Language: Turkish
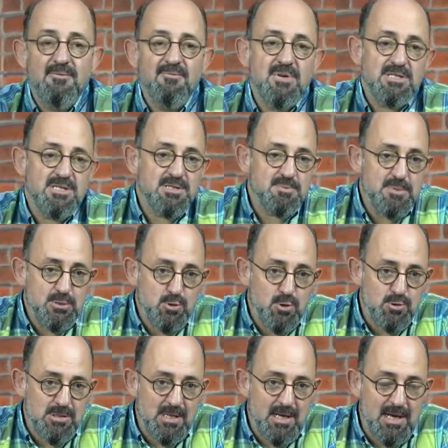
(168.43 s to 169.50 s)
veciz bir
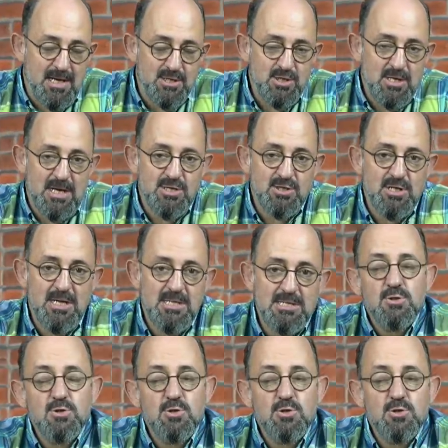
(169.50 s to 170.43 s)
sözle karşı karşıyayız.